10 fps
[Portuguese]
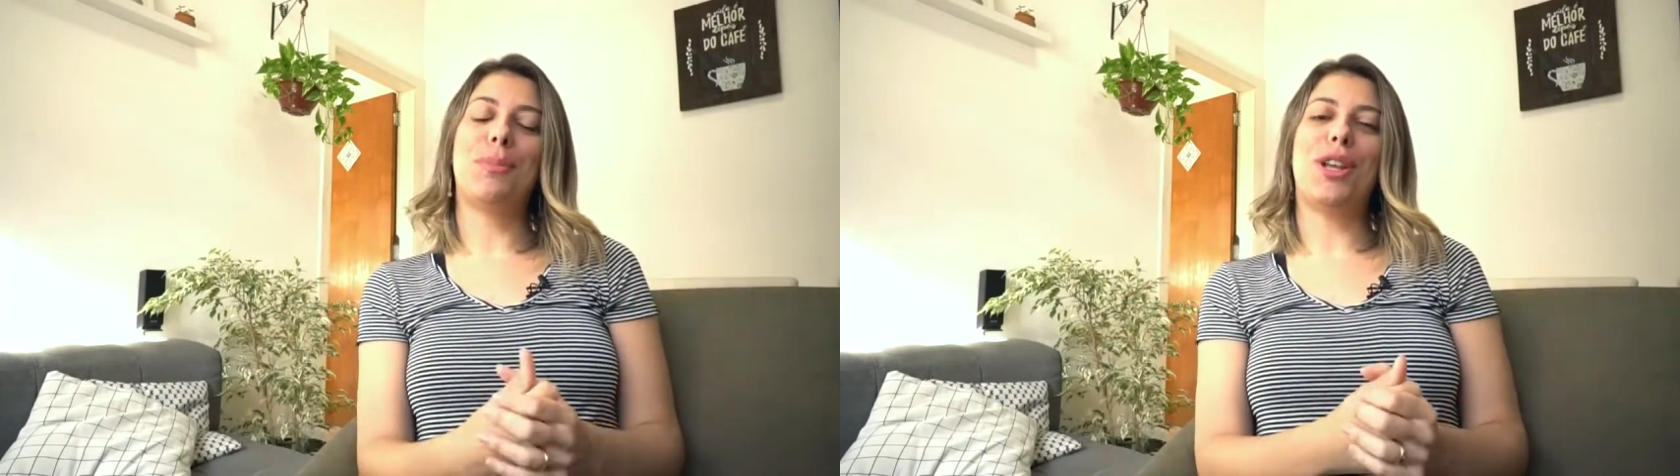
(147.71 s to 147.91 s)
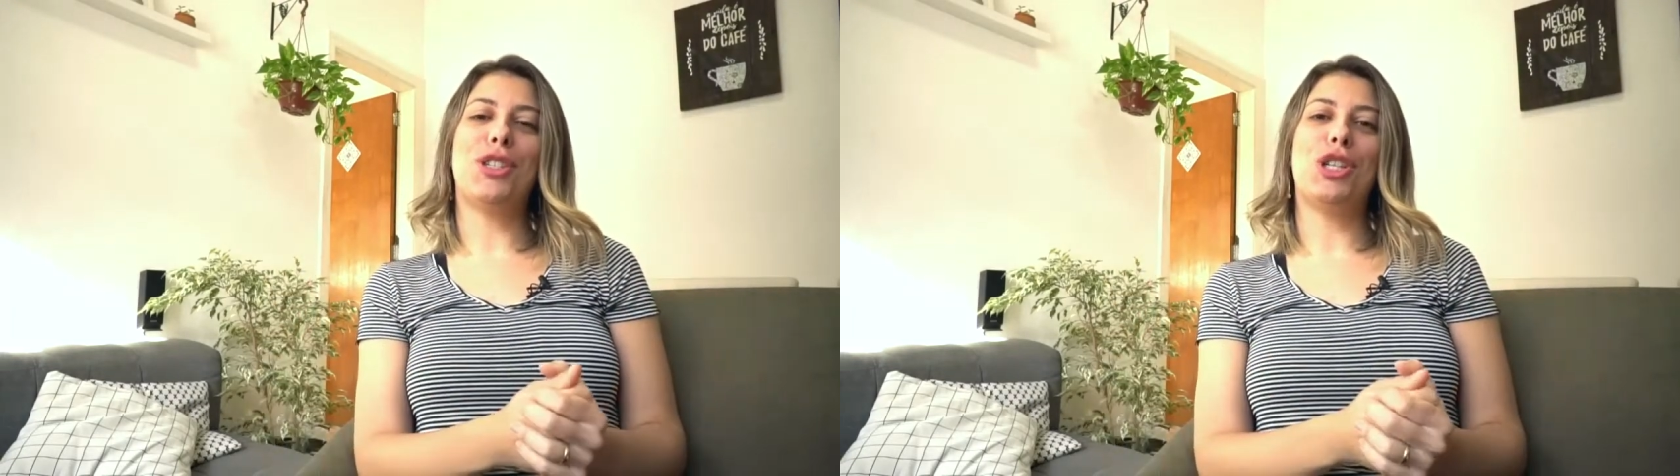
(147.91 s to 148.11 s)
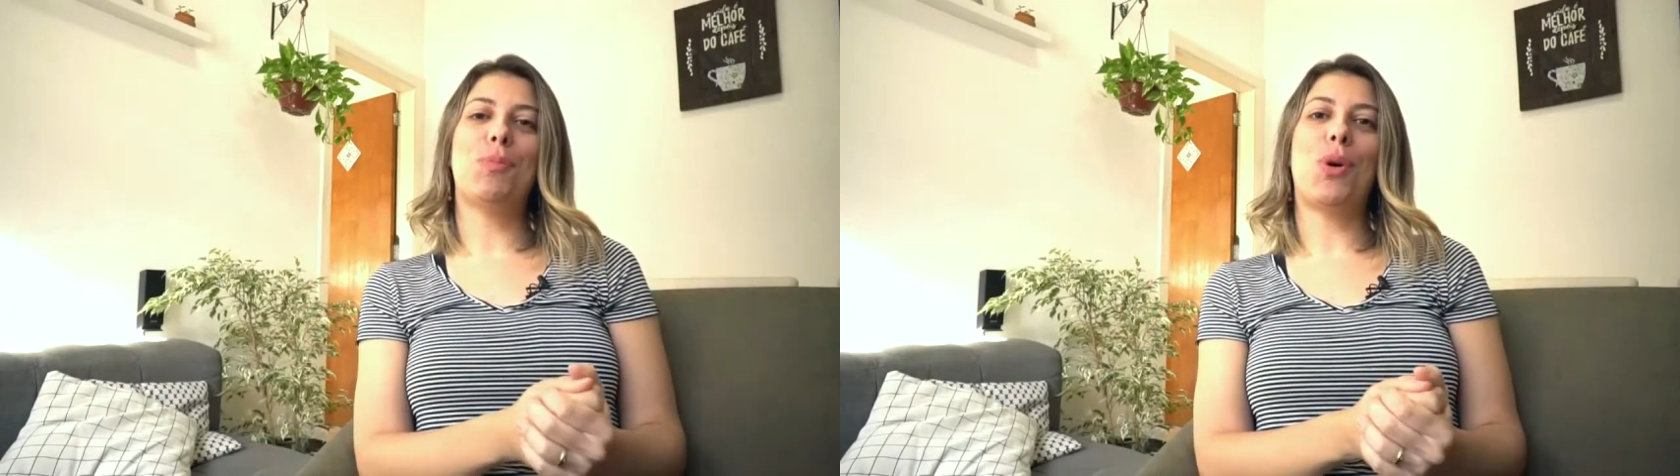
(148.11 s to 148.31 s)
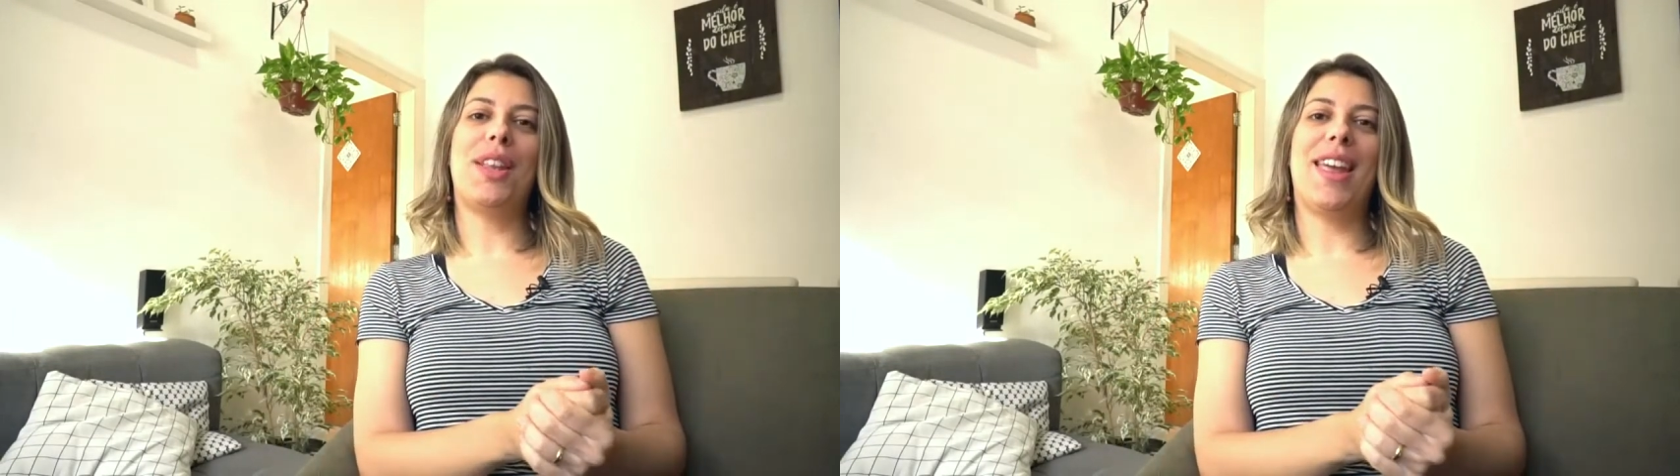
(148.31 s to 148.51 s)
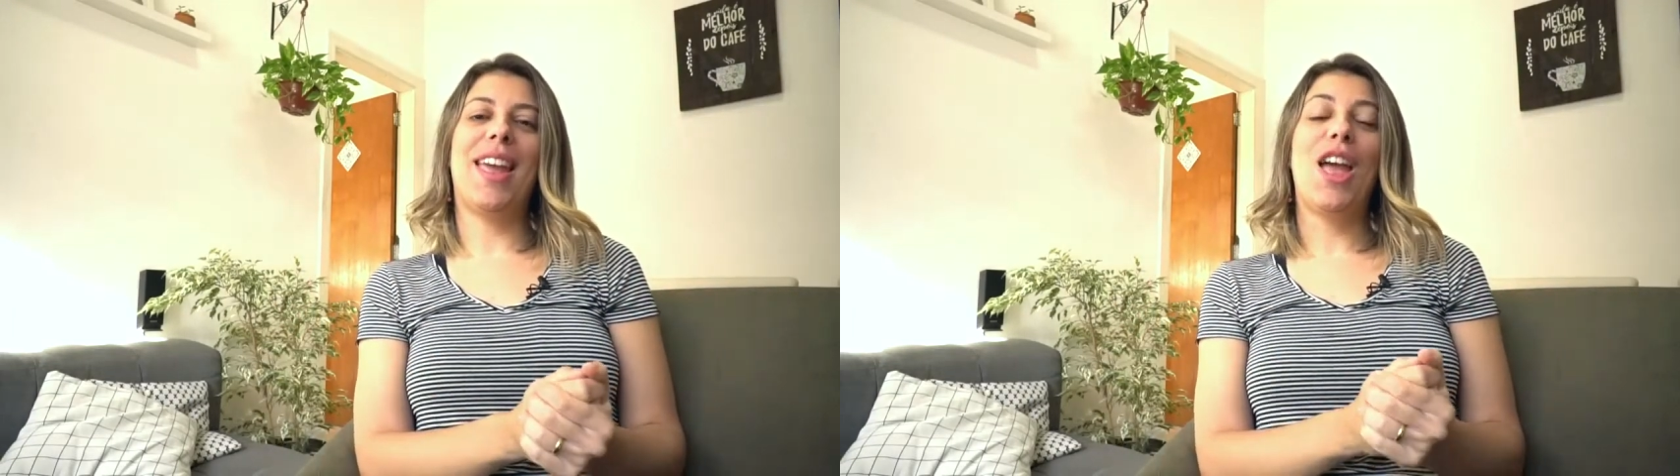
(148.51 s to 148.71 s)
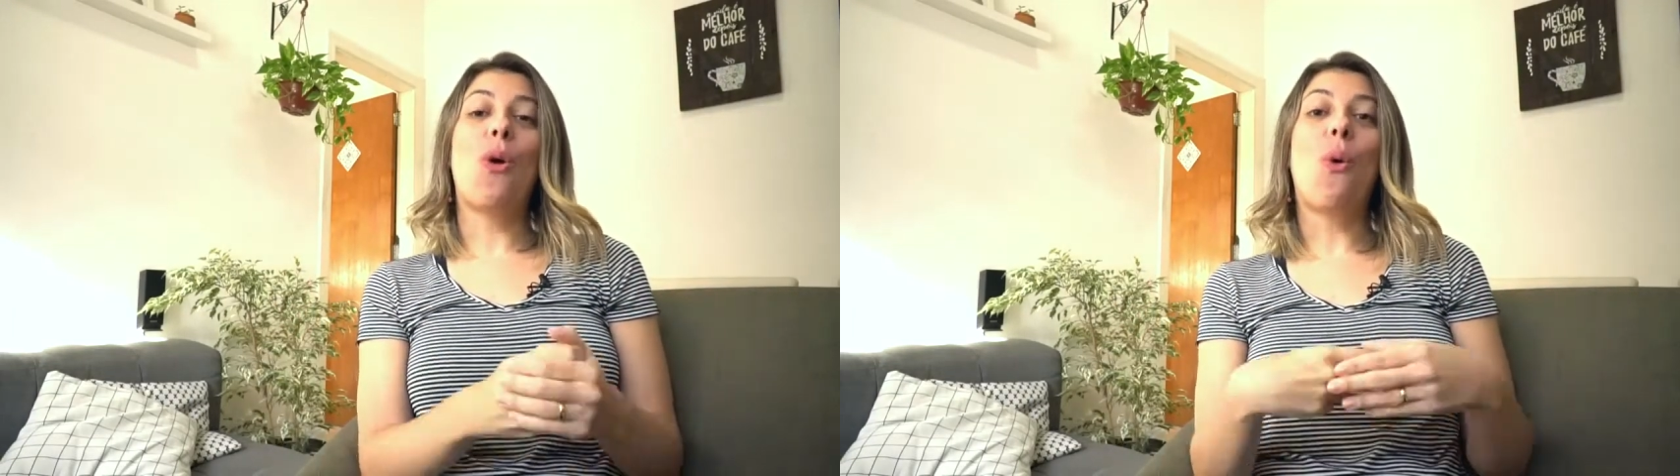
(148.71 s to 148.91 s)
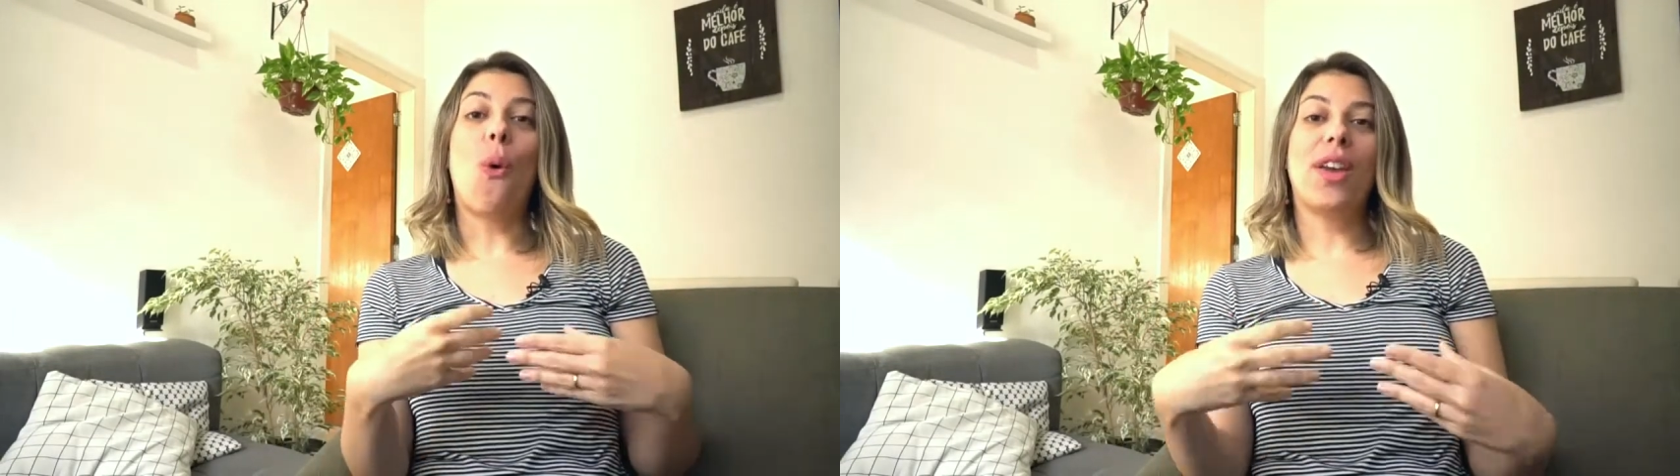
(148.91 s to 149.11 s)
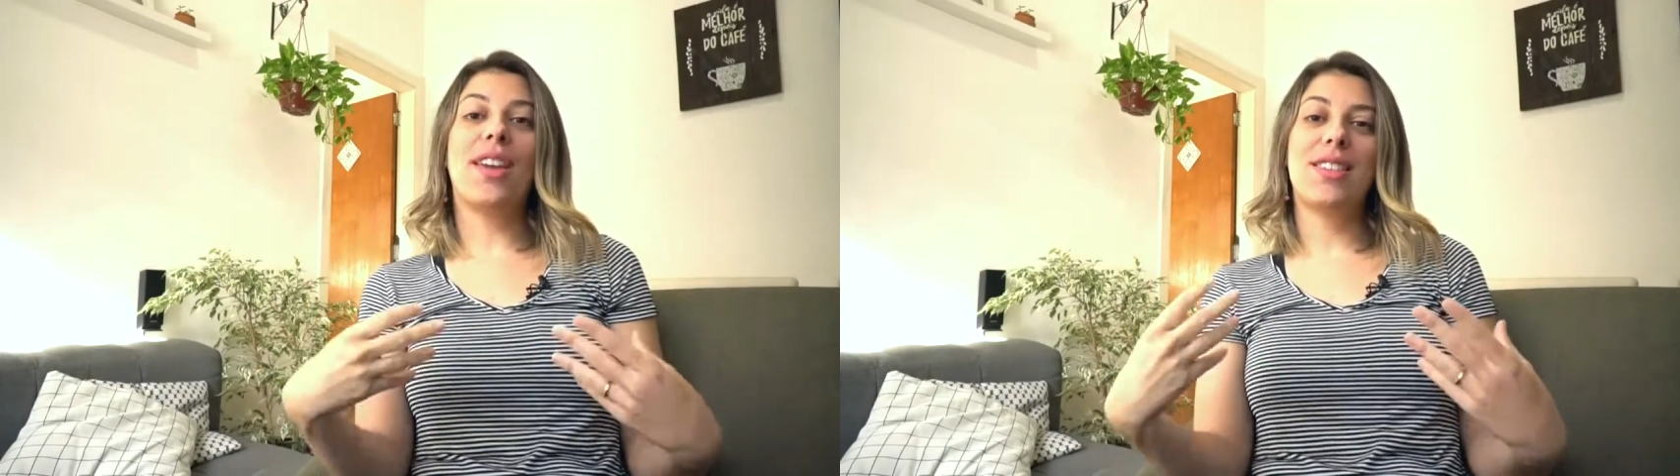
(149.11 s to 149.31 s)
para a gente poder
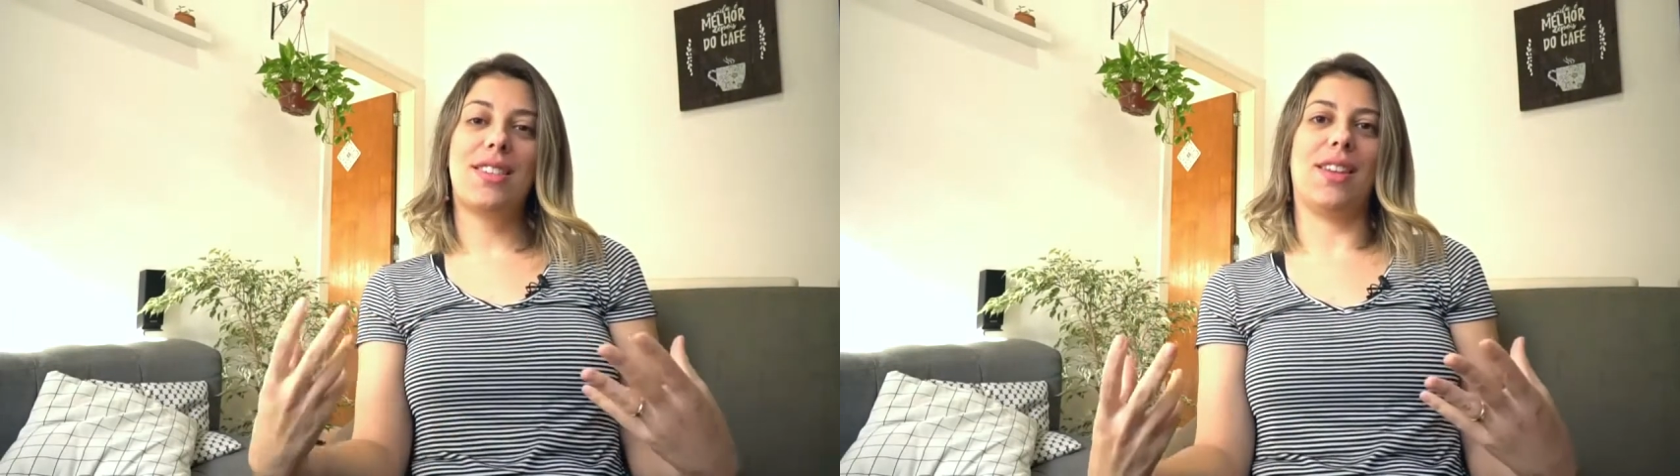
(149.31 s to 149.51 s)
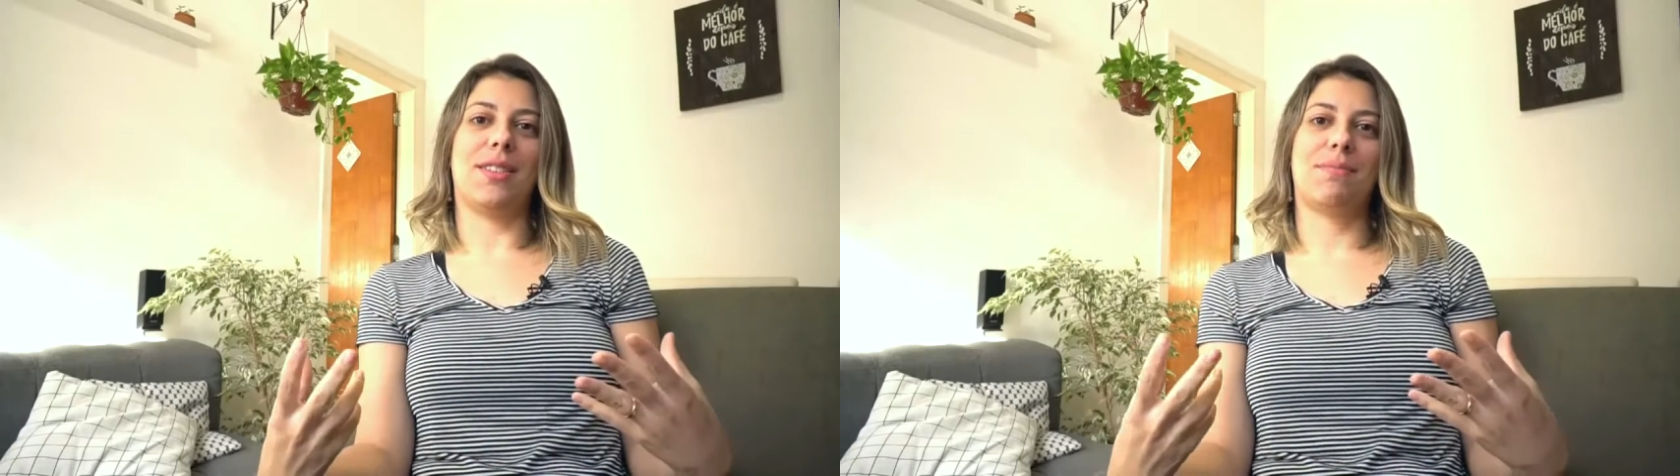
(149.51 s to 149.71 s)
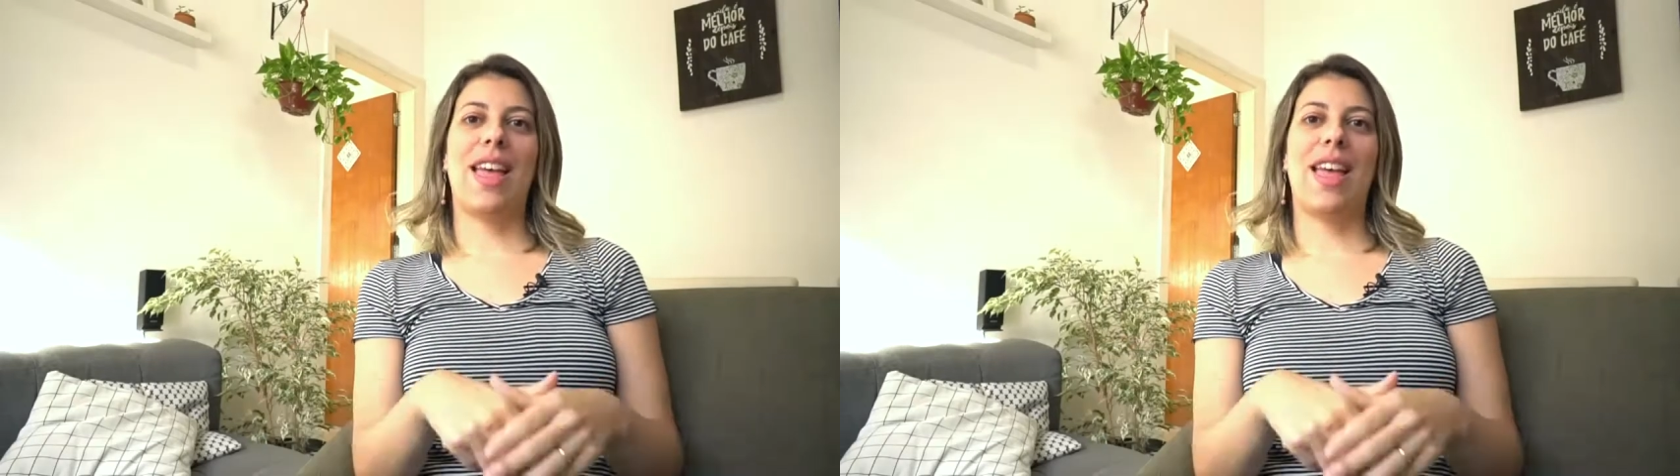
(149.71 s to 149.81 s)
conhecer.